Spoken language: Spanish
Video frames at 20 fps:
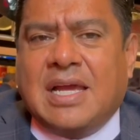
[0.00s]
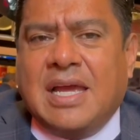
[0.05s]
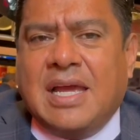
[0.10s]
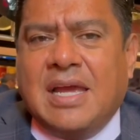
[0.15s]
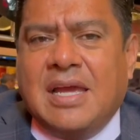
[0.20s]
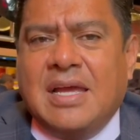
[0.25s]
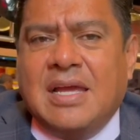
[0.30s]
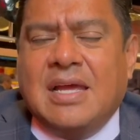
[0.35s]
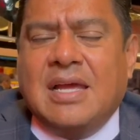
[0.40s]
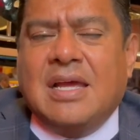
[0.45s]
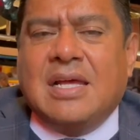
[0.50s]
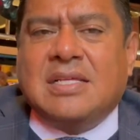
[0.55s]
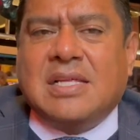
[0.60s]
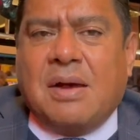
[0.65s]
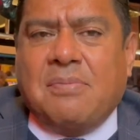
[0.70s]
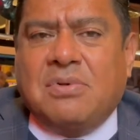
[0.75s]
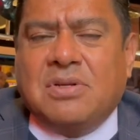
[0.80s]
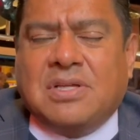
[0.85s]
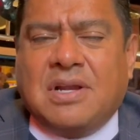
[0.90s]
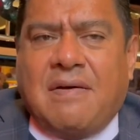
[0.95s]
que
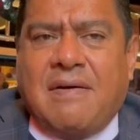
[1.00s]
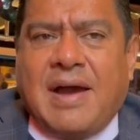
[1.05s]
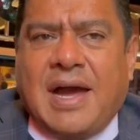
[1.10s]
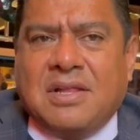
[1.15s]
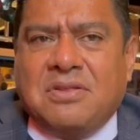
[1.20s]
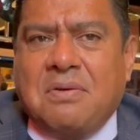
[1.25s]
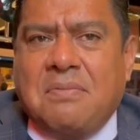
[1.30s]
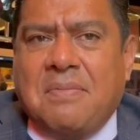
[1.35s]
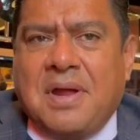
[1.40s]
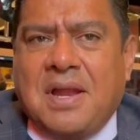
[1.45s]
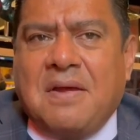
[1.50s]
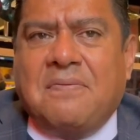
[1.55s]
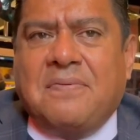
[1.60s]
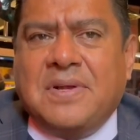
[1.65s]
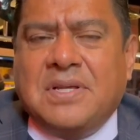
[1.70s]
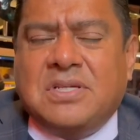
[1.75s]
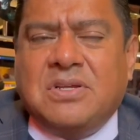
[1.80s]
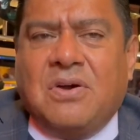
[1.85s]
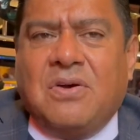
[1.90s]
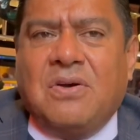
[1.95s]
estamos trabajando en
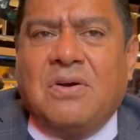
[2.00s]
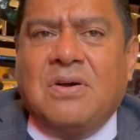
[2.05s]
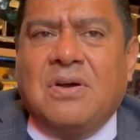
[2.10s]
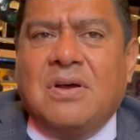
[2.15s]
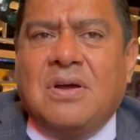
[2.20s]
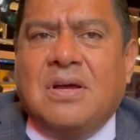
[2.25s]
beneficio